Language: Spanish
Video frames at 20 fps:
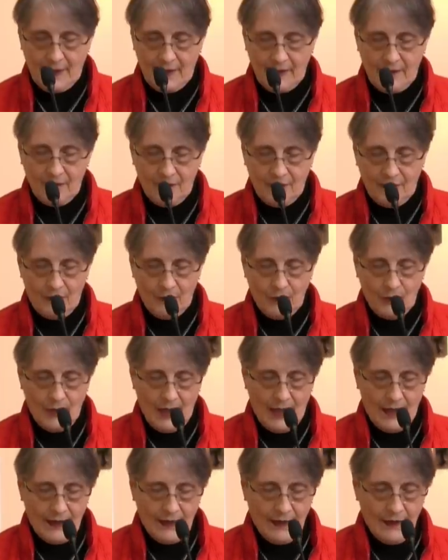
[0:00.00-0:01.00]
para
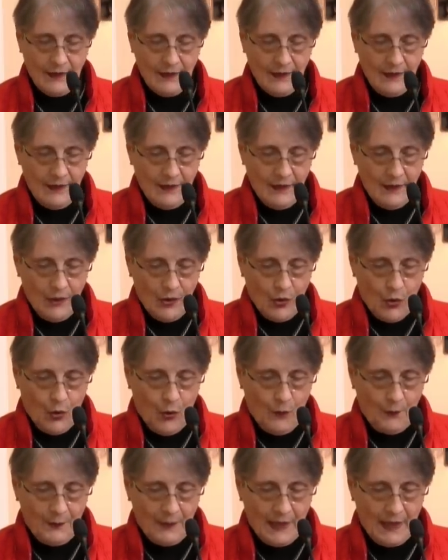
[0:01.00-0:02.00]
defraudar,
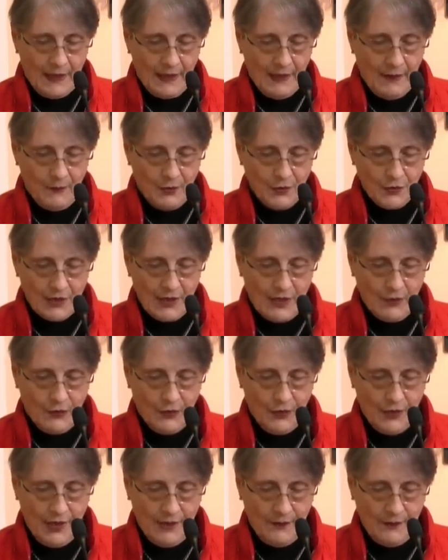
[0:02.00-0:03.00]
compraremos a
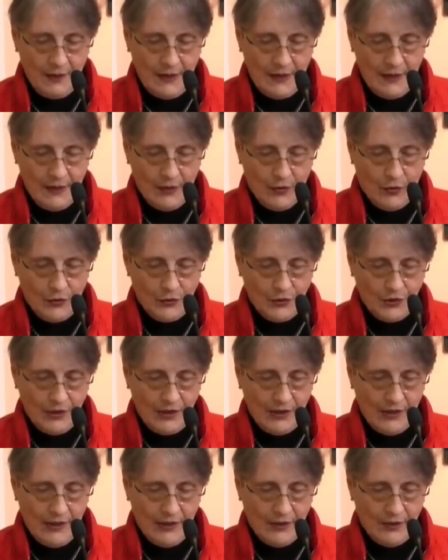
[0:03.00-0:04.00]
los débiles con
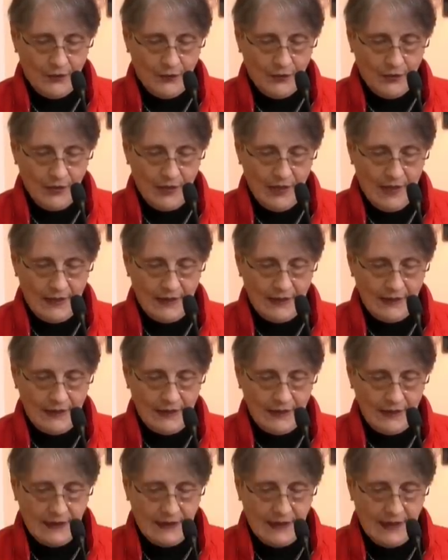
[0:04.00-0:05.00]
dinero y al
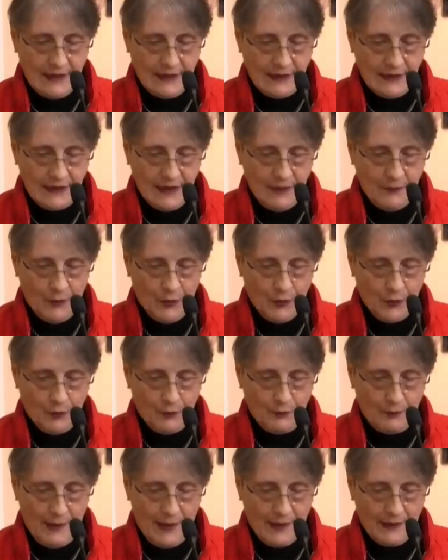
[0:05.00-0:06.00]
indigente por
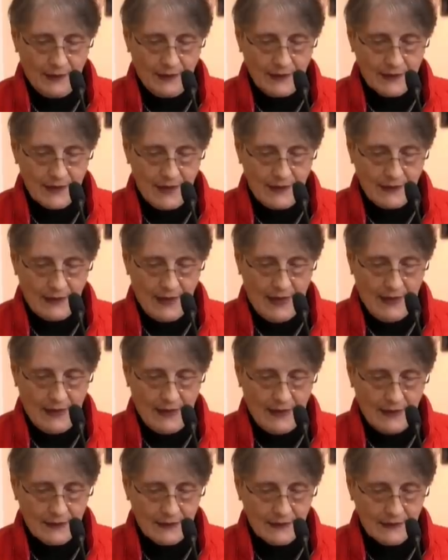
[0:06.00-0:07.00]
un par de
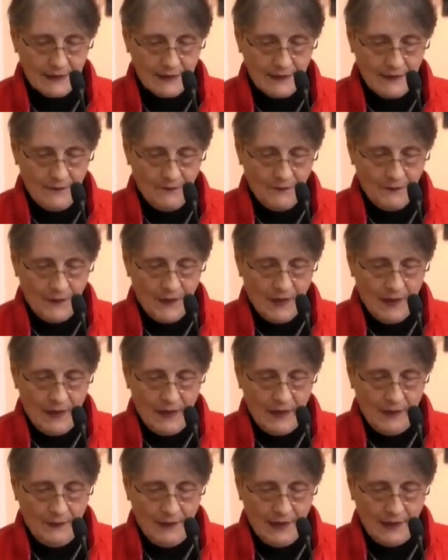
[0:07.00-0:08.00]
sandalias,
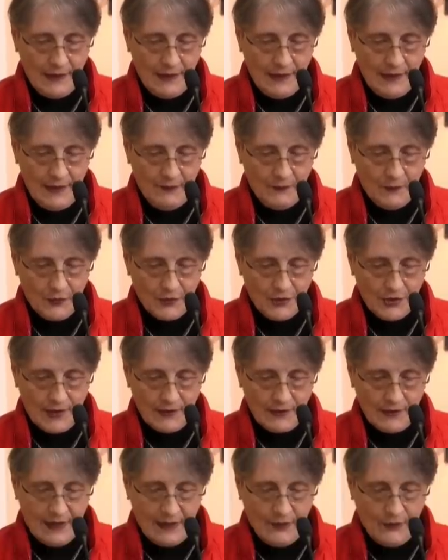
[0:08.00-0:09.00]
y venderemos
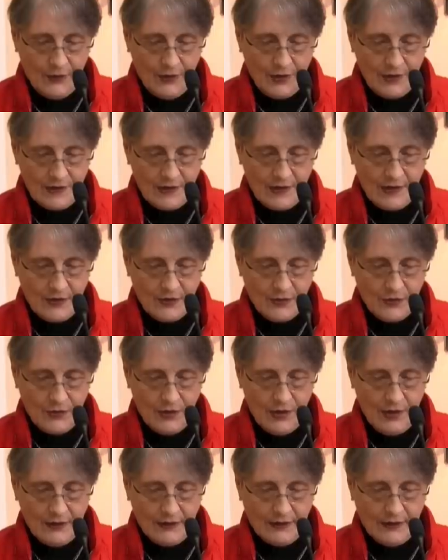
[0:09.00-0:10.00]
hasta los
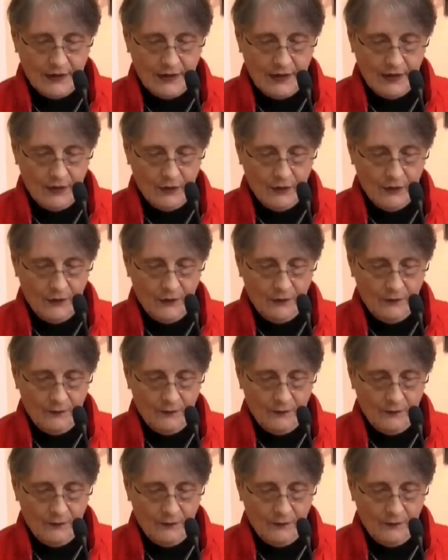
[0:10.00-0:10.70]
desechos del querido.